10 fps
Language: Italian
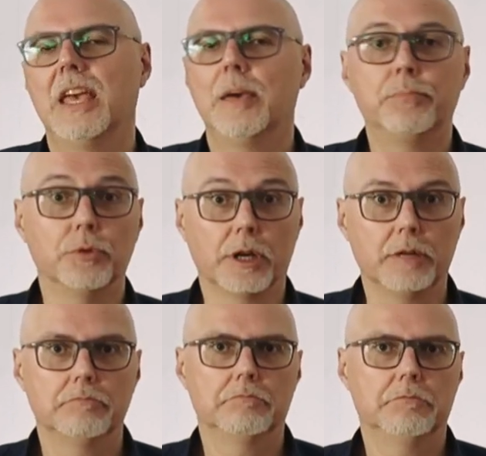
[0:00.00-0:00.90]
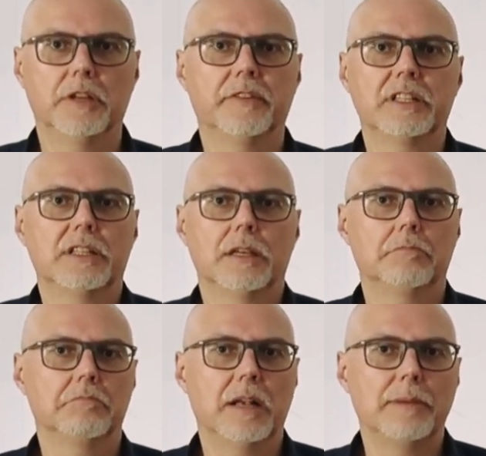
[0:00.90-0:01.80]
Eppure ne
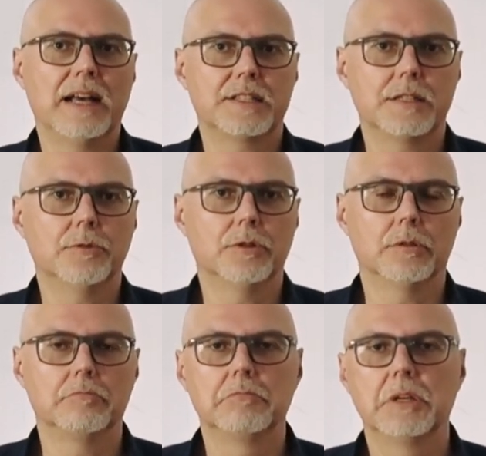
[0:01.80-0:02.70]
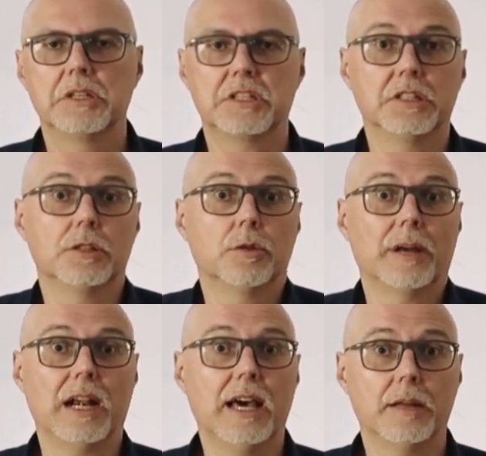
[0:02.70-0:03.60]
avrete al massimo sentito
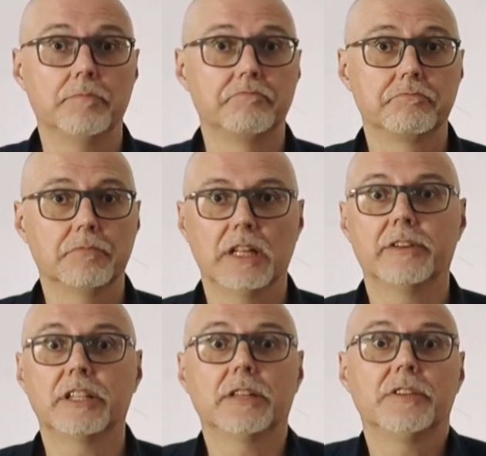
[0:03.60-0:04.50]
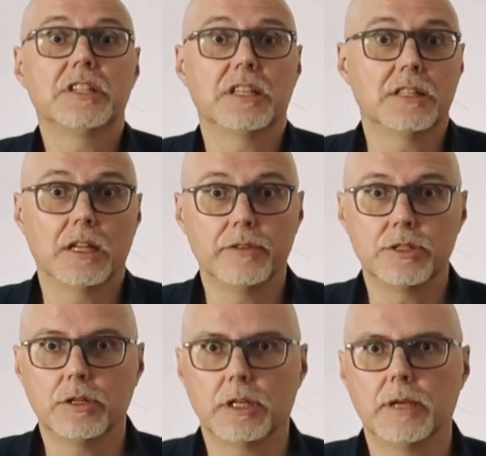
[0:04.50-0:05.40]
parlare, l'avrete vista in
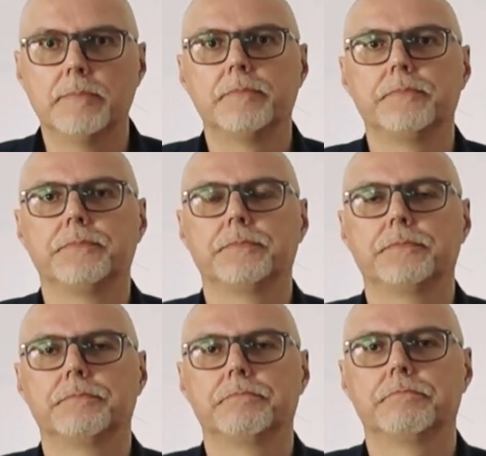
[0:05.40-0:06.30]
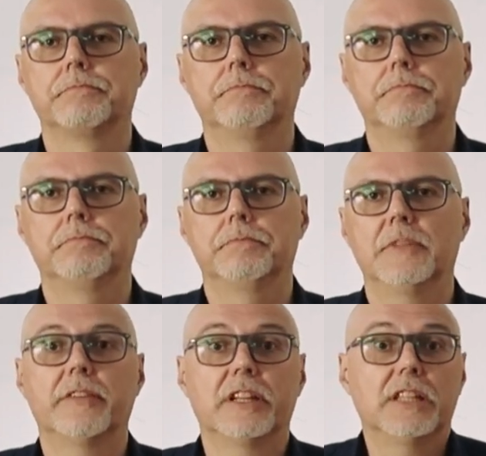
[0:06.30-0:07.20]
televisione,
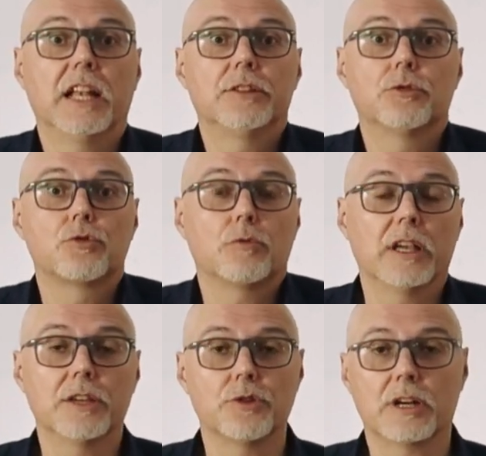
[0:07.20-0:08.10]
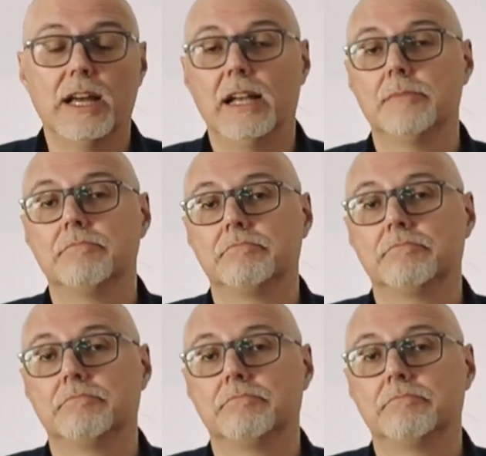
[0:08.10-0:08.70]
ne avrete letto su qualche giornale,